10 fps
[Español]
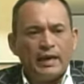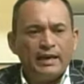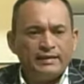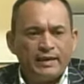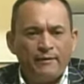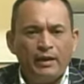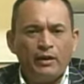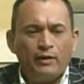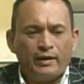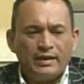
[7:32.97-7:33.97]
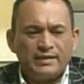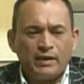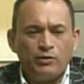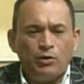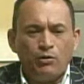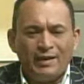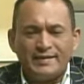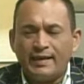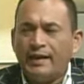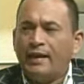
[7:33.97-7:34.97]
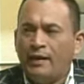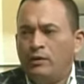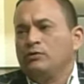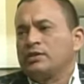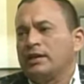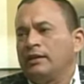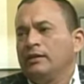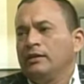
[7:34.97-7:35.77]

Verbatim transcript: Eh, se ha venido realizando una serie de denuncias,